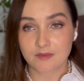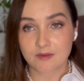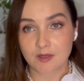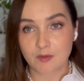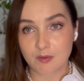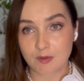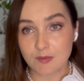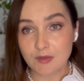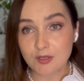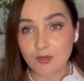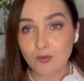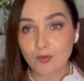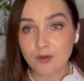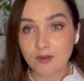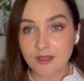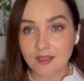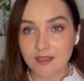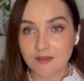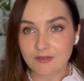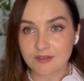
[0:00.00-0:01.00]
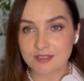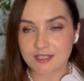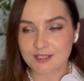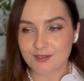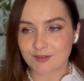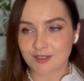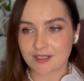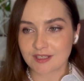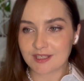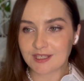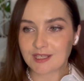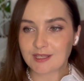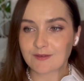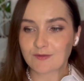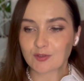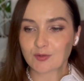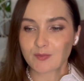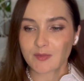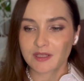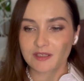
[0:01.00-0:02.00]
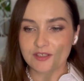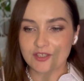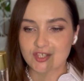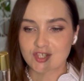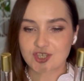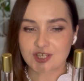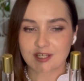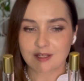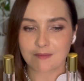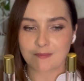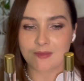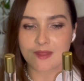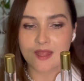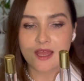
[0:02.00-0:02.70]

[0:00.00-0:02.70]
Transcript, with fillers: К примеру, у Avon есть вот такие вот малышки.